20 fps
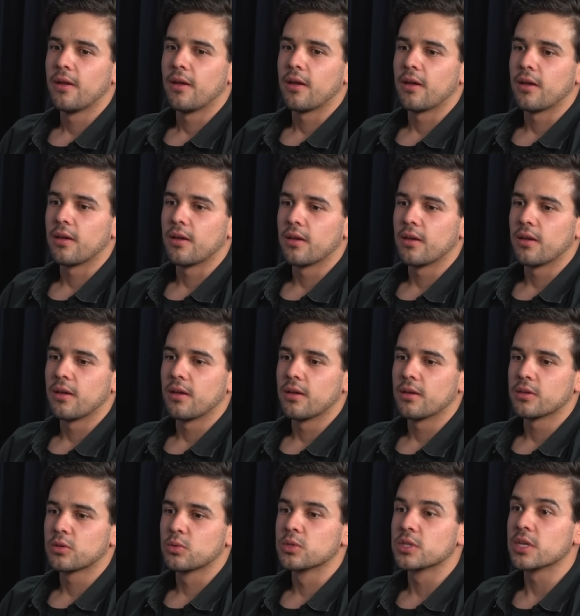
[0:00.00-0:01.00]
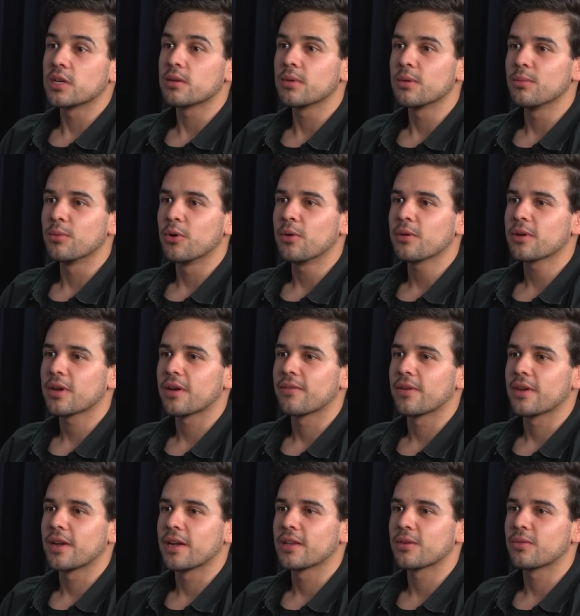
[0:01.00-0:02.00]
eh, es un ser vivo que a
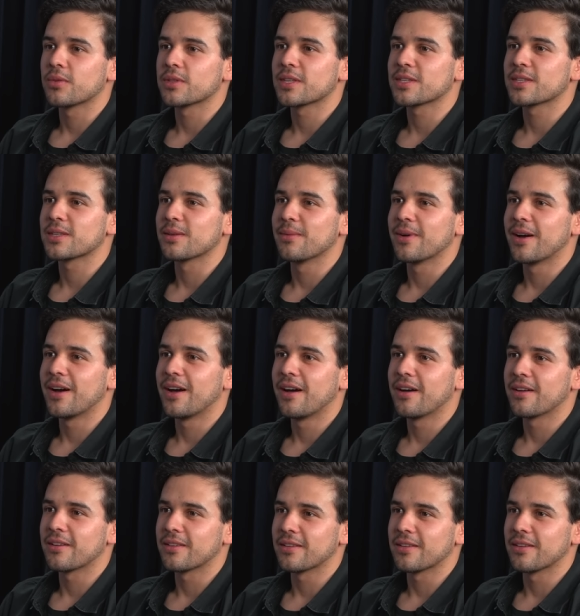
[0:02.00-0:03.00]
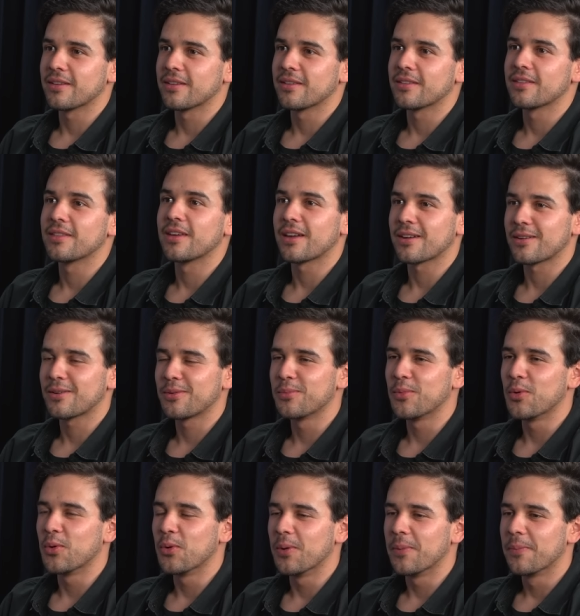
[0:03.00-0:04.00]
final de cuentas te va a eh, dar
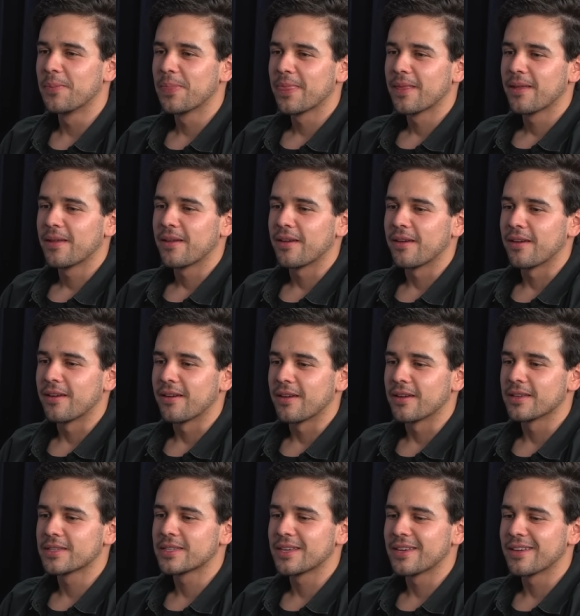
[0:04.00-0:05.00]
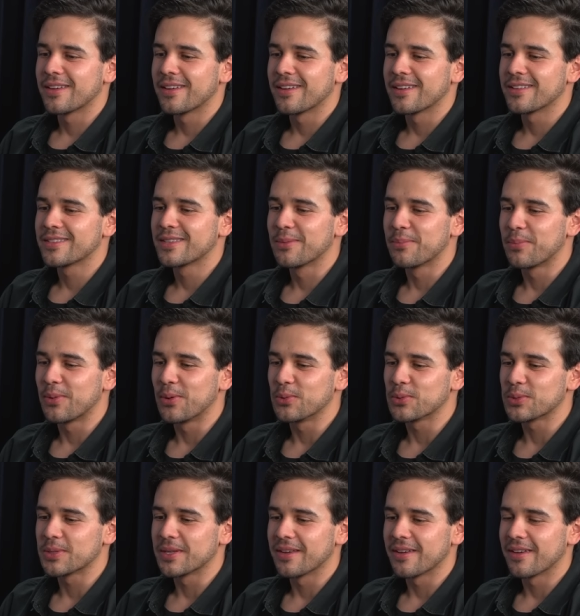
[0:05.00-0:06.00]
como eh, ese, ese
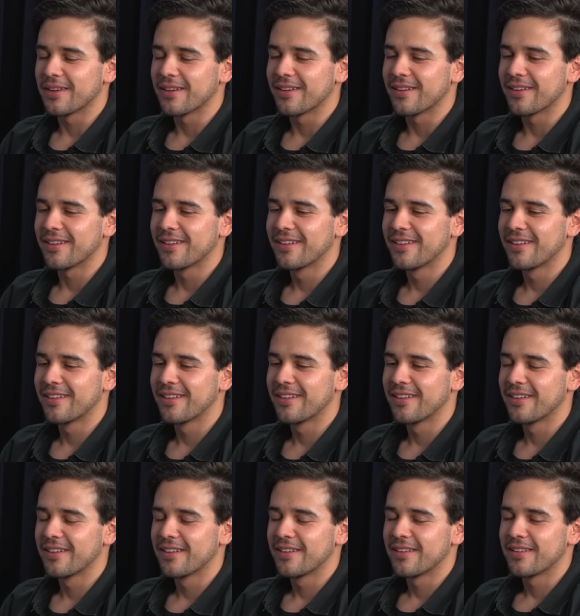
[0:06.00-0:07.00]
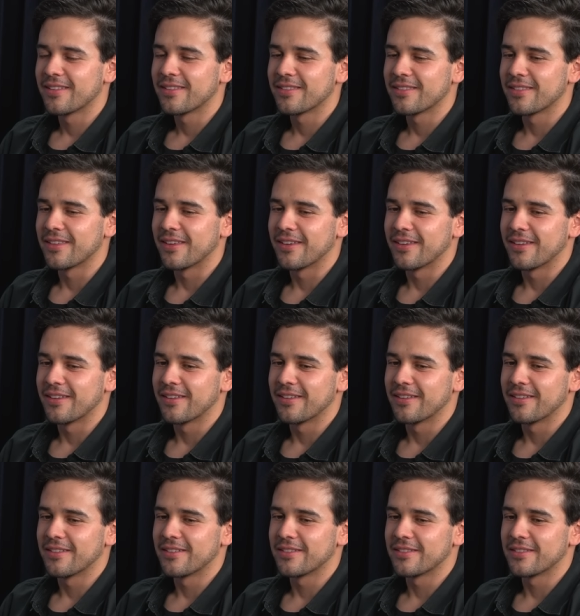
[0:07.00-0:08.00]
plus de, de,